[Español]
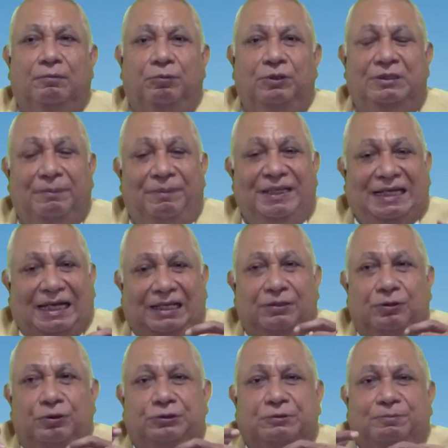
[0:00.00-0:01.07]

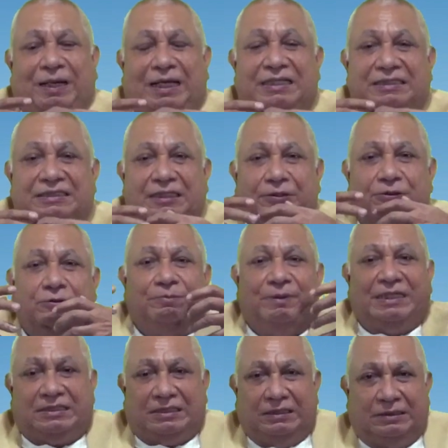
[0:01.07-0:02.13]
Multiplicando los panes y los
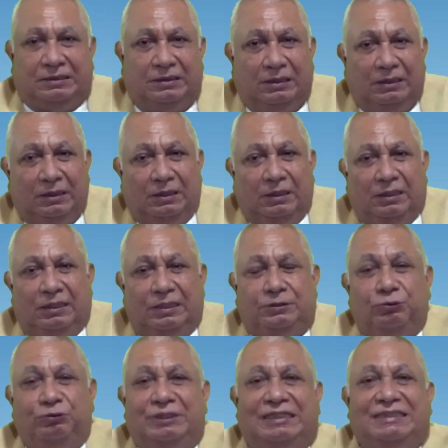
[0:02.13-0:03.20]
peces,
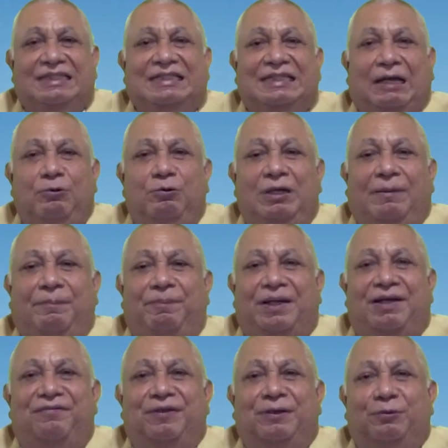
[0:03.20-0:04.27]
Jesús hace ya una
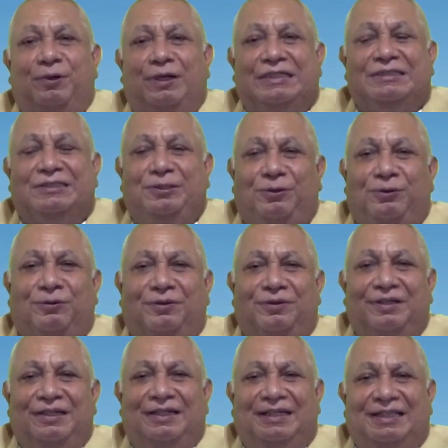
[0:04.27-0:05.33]
prefiguración
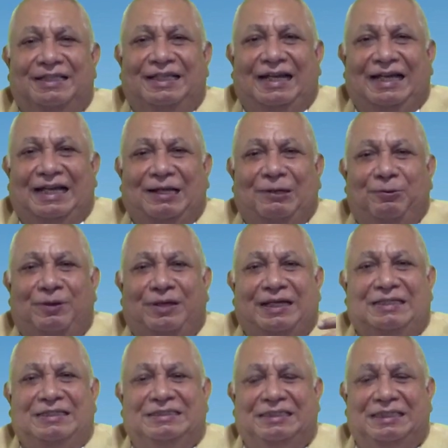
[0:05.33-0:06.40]
de la
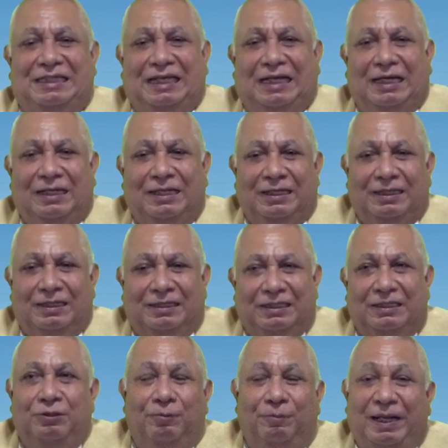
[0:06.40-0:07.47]
Eucaristía
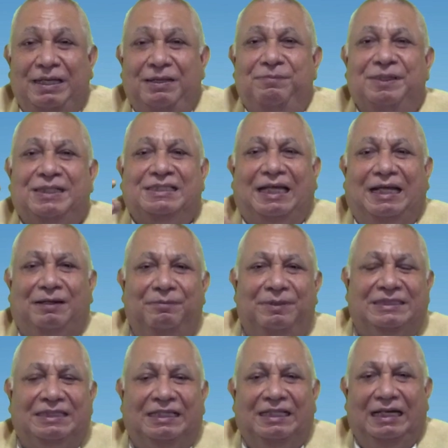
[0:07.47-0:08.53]
y nos va a invitar
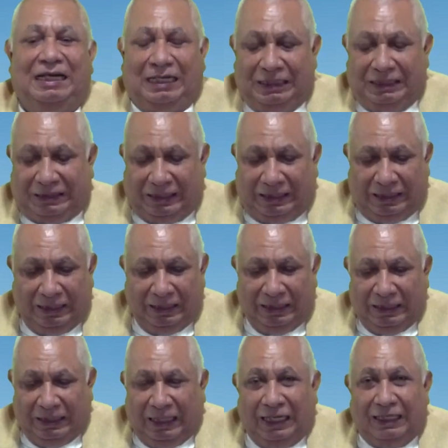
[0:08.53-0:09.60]
más adelante
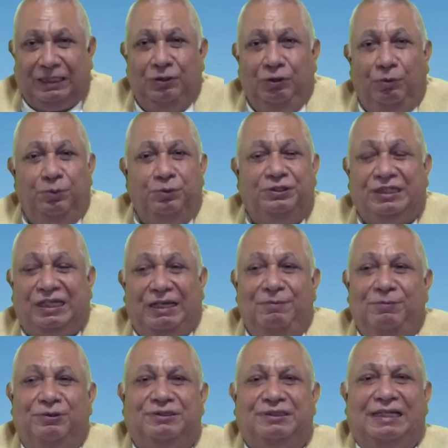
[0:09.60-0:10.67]
a que no
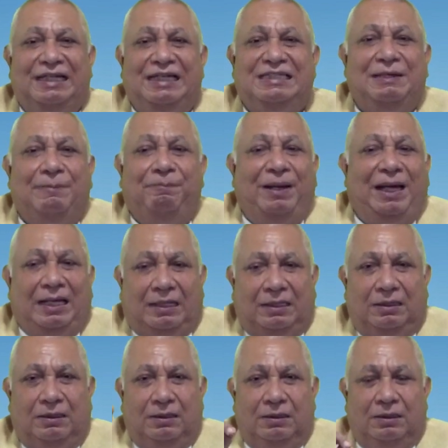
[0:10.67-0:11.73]
busquemos ese pan,